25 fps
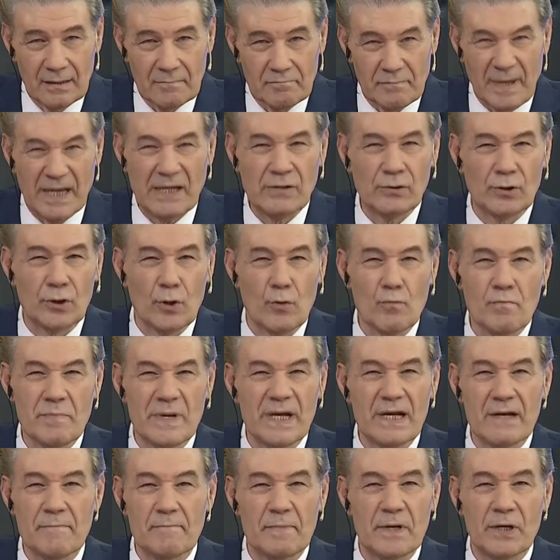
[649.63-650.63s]
21
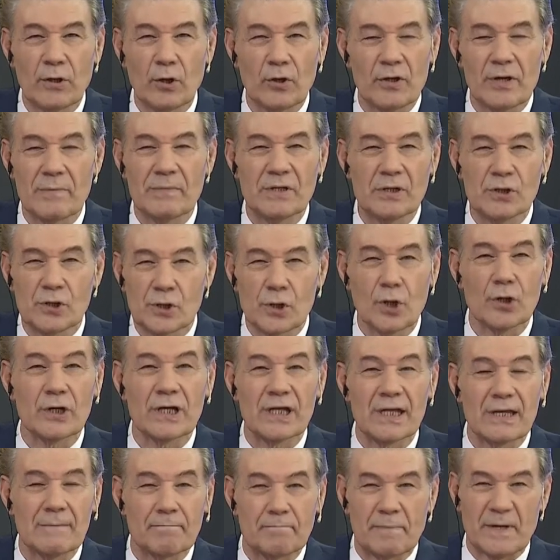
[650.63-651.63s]
mil y pico de
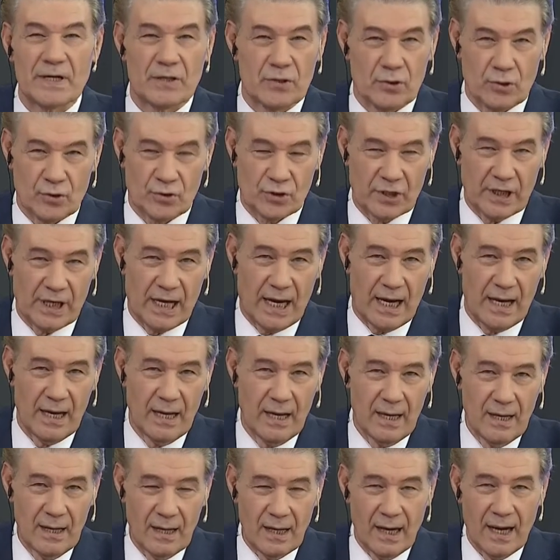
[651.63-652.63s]
millones de pesos era
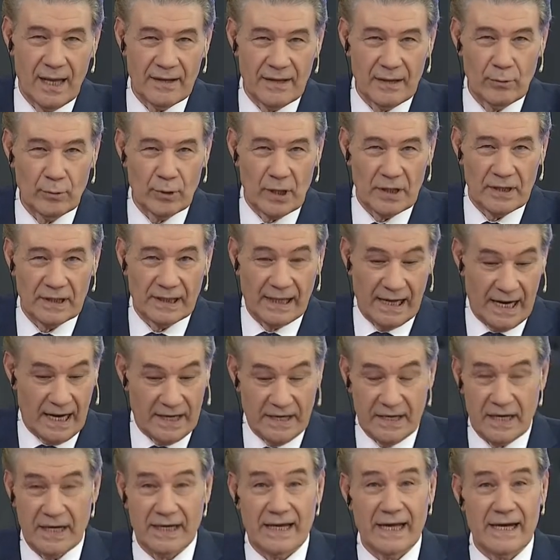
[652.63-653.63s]
la deuda de
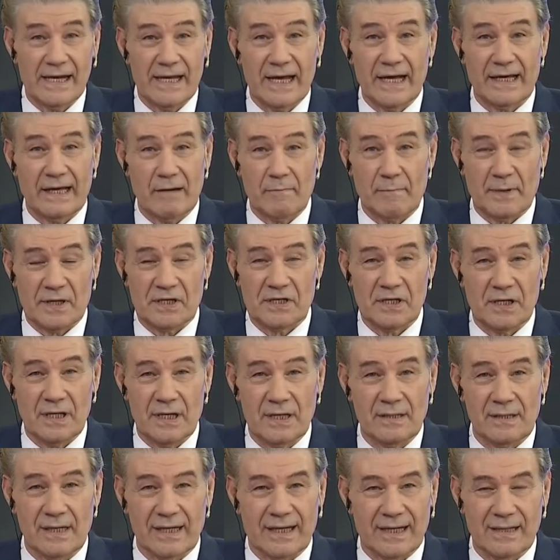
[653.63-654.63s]
Clarín. Y quería que el
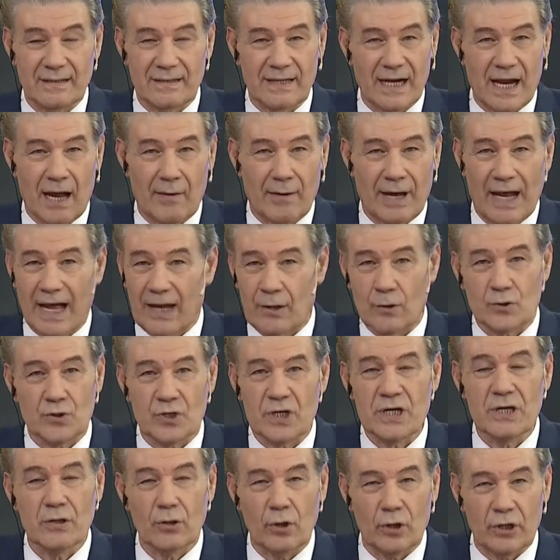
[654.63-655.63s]
presidente que entraba, a los
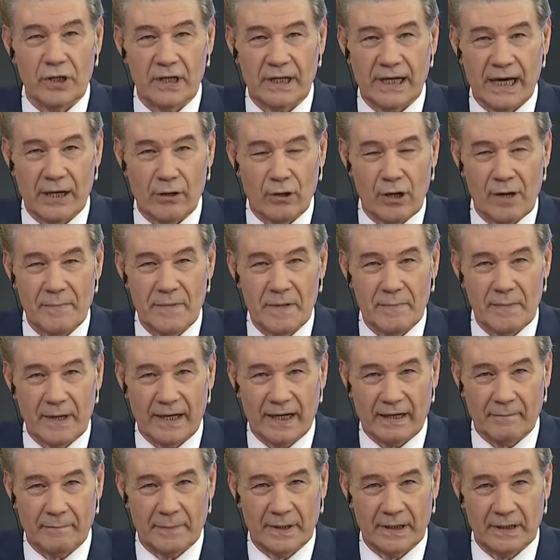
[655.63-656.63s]
cinco le dejaron la misma
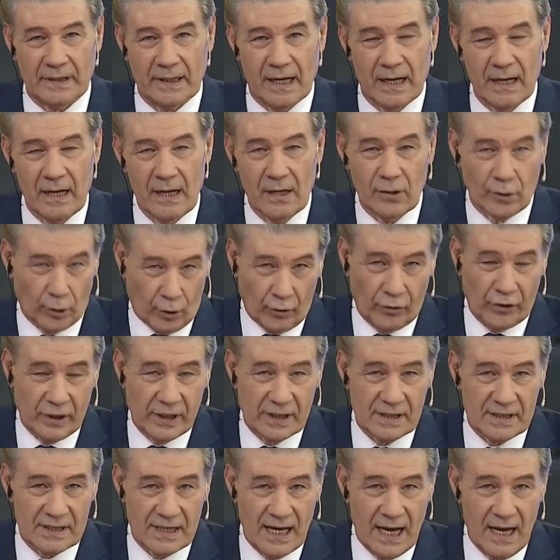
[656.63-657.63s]
carpeta.
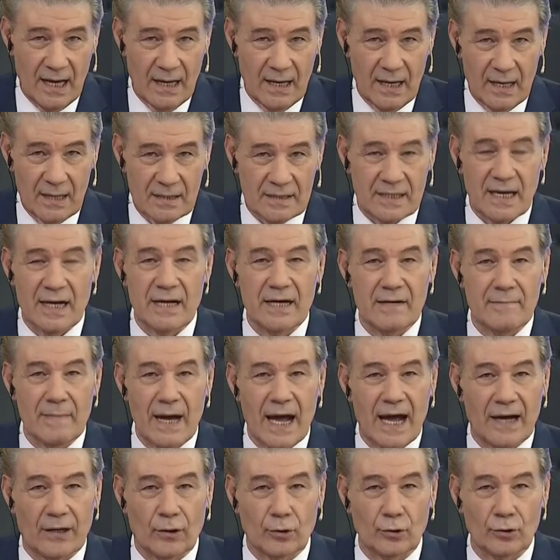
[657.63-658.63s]
Rodríguez A se
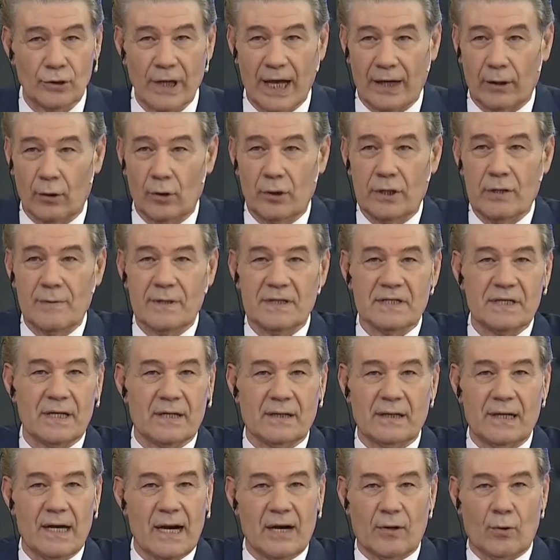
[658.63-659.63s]
anima a contarlo. a
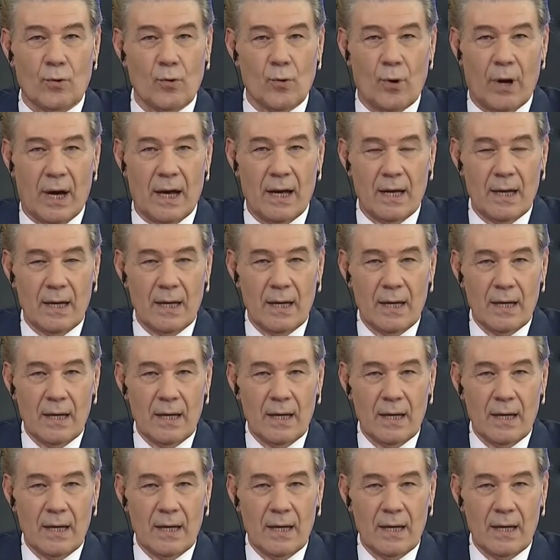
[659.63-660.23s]
hacer de la rúa,